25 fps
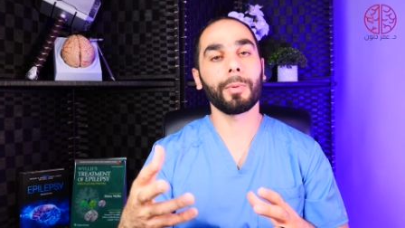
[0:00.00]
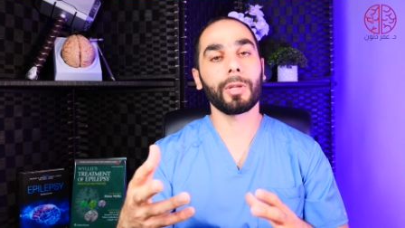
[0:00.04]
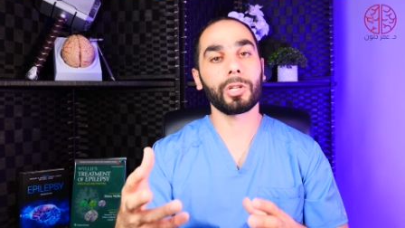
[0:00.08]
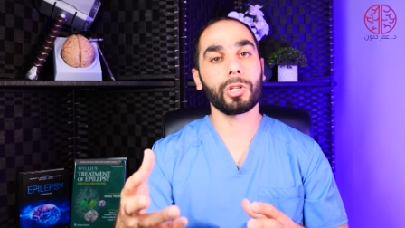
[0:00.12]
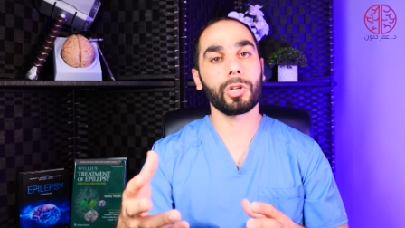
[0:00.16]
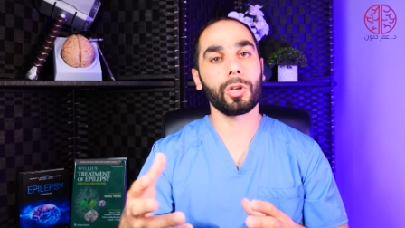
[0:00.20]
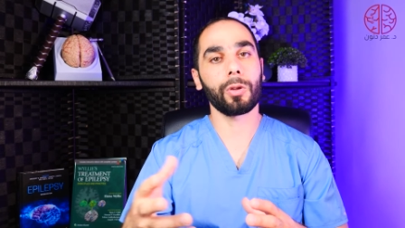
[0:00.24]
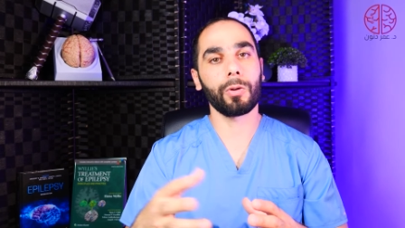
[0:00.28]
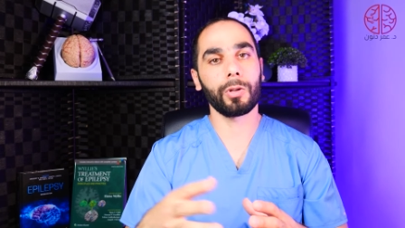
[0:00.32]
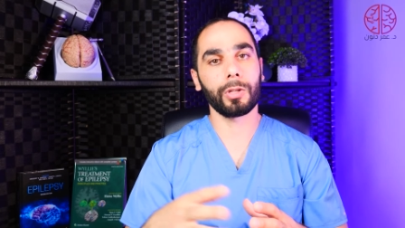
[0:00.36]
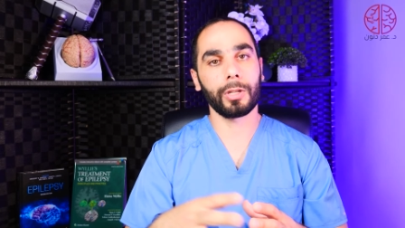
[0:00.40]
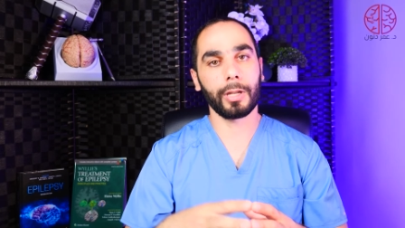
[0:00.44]

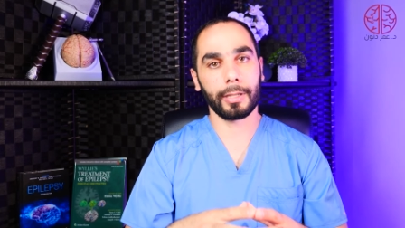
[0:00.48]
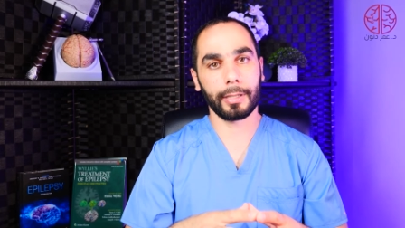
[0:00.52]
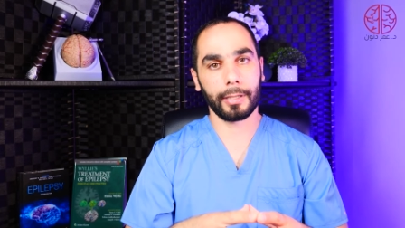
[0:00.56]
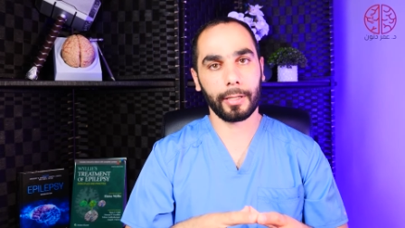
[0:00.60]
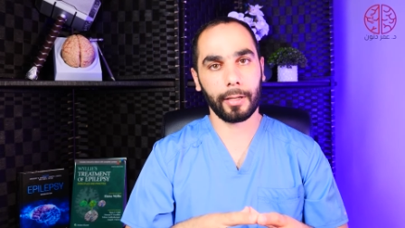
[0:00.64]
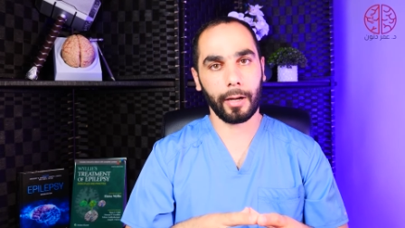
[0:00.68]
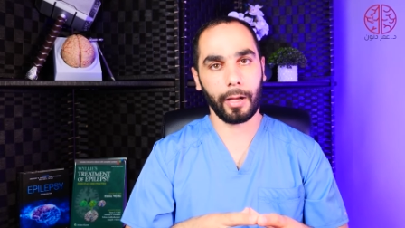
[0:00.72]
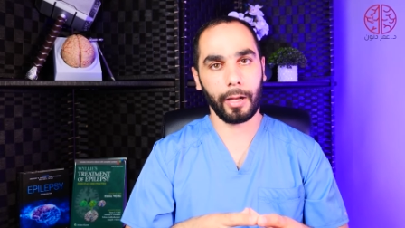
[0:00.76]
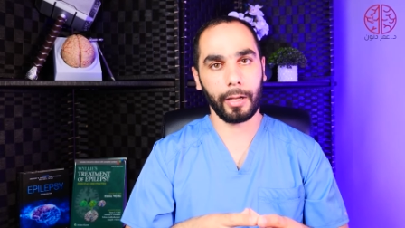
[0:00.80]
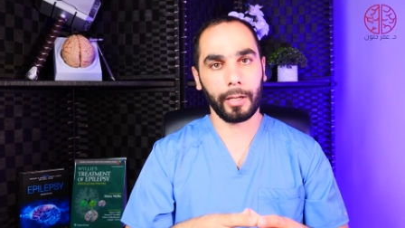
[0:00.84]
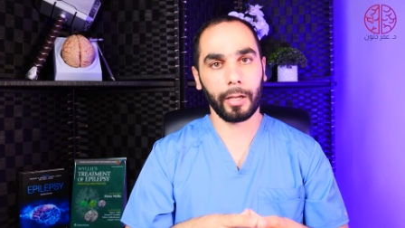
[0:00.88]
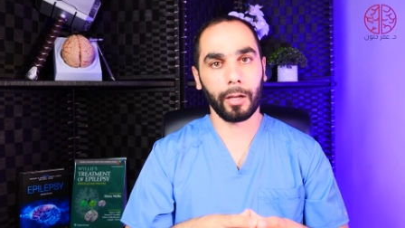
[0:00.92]
تشنجات
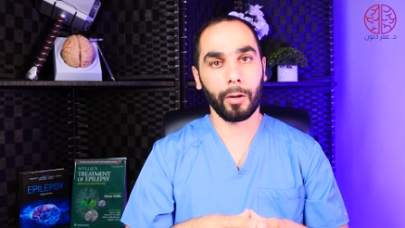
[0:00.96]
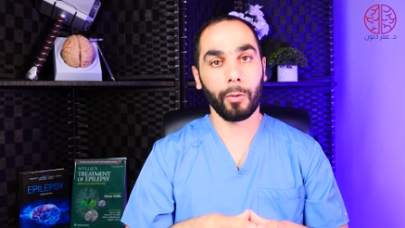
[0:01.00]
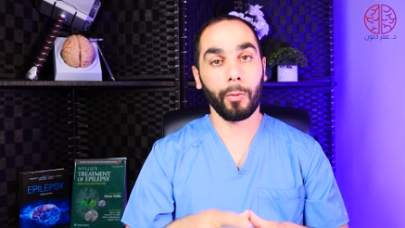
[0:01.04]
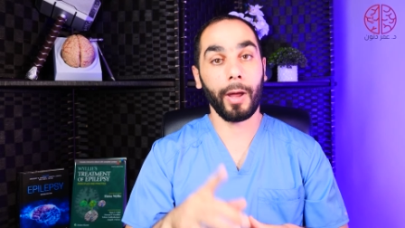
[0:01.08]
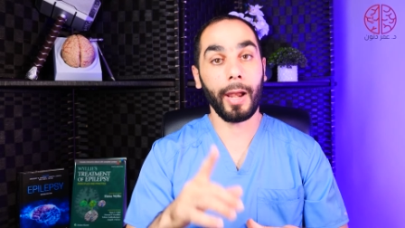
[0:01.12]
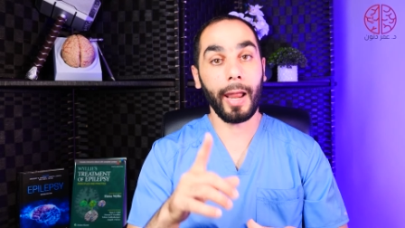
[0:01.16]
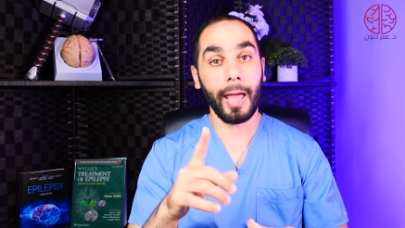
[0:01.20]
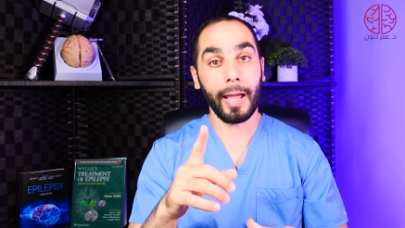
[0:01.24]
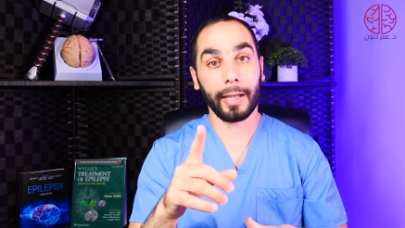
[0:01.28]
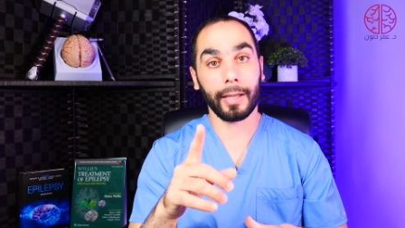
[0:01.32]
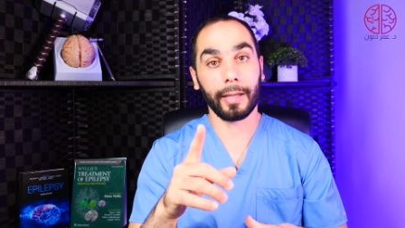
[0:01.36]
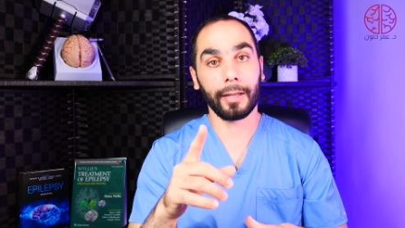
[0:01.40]
صرعية
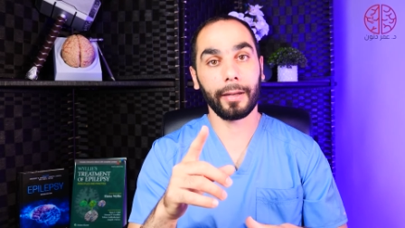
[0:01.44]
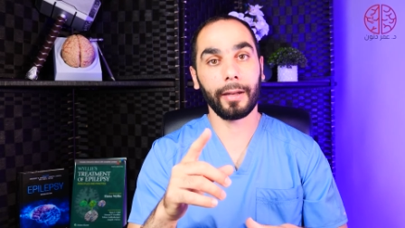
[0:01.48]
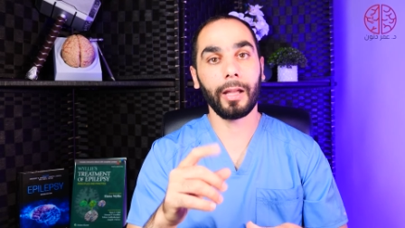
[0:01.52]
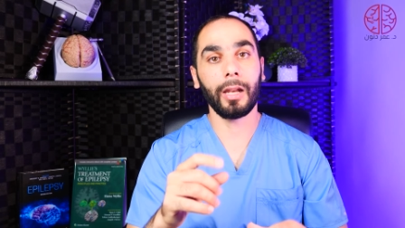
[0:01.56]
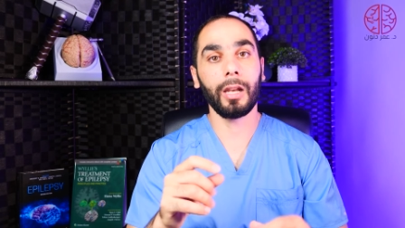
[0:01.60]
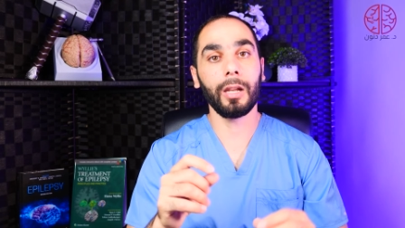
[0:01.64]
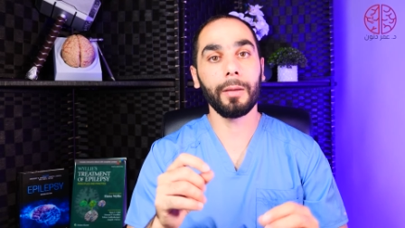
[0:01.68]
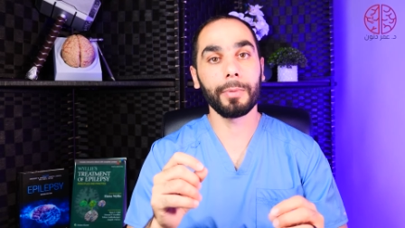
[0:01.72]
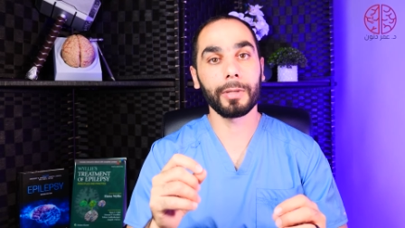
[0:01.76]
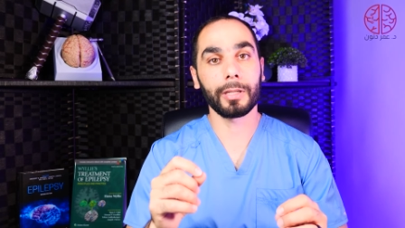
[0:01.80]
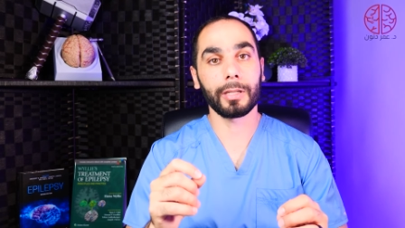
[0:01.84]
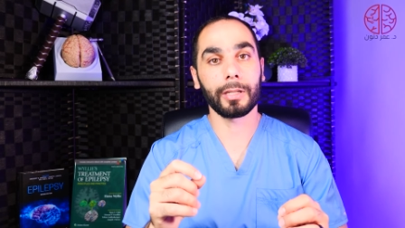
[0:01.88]
ولكن
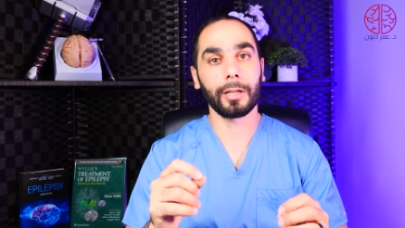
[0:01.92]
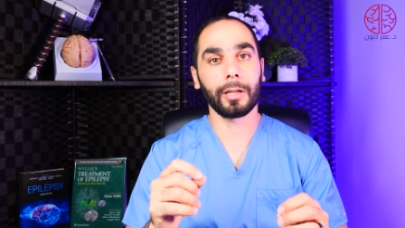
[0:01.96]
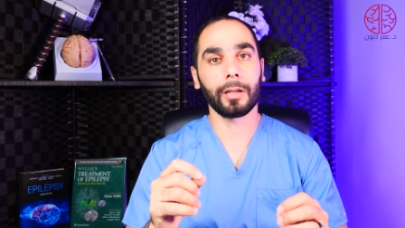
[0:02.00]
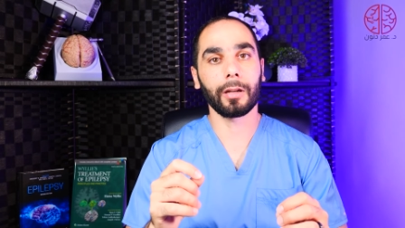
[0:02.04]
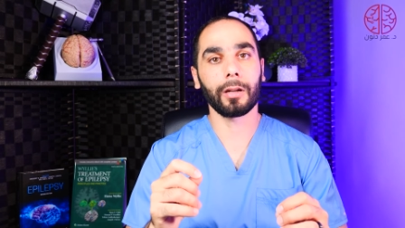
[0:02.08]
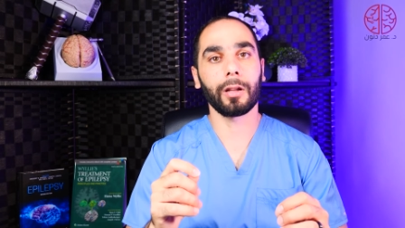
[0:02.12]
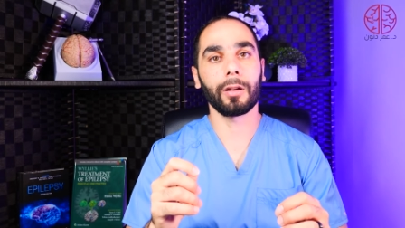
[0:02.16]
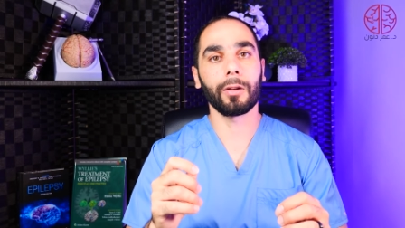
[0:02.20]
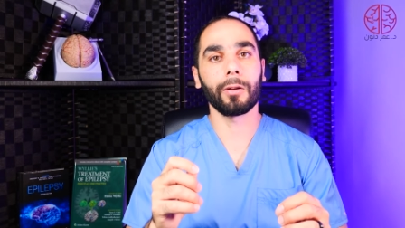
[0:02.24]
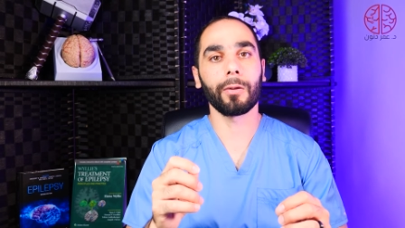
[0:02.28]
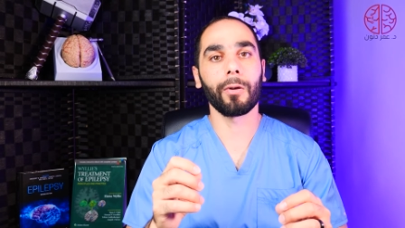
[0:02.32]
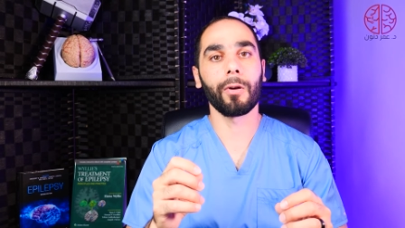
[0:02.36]
اللي
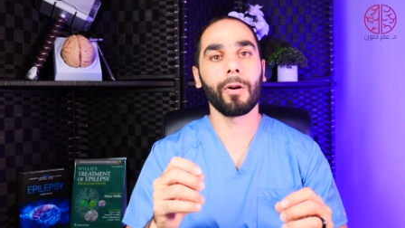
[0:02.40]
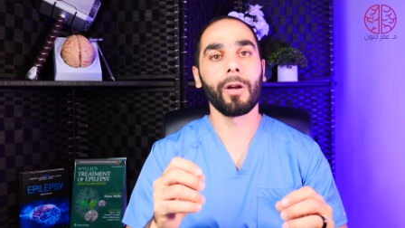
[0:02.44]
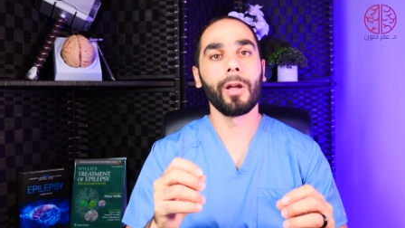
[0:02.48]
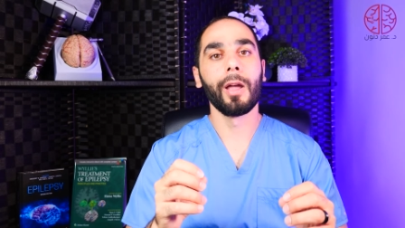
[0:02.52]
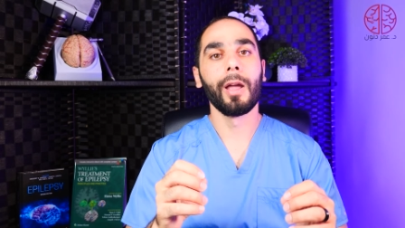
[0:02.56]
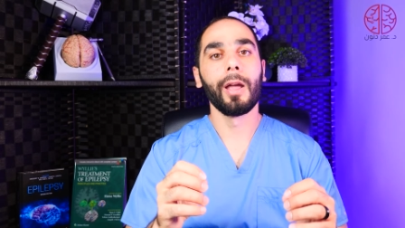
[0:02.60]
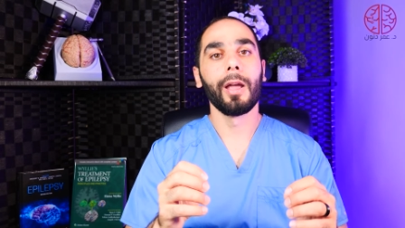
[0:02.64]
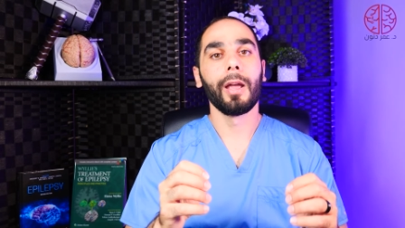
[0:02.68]
بصير إنه